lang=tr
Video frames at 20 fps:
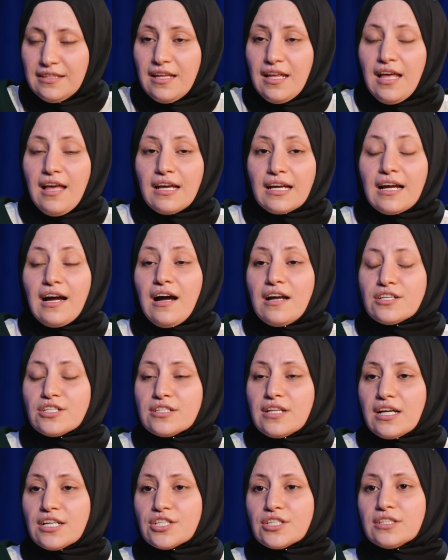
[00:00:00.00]
Bakın,
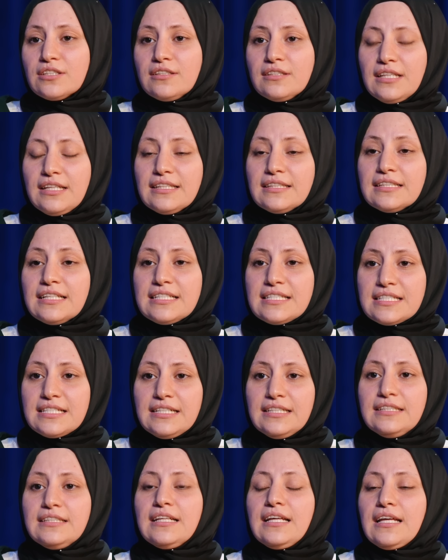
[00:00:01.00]
Karşılaştığında
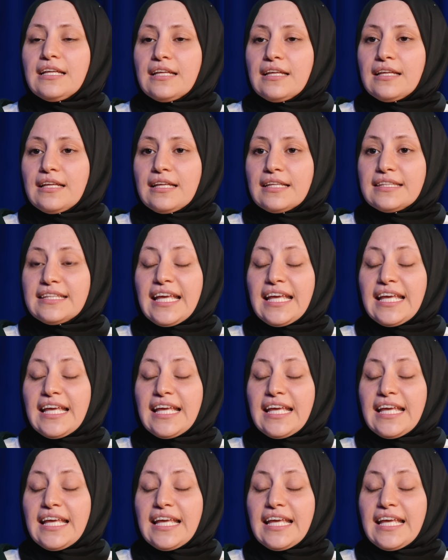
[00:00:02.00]
nasıl e,